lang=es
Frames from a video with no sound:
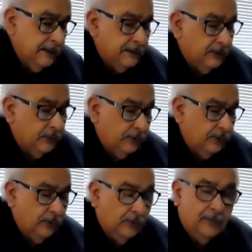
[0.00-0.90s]

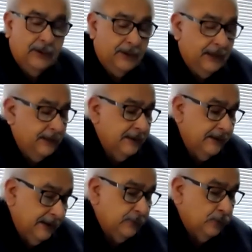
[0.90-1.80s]
situación más bien de
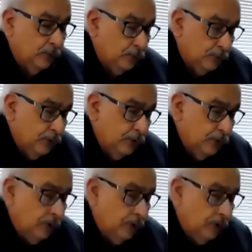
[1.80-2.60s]
destrucción.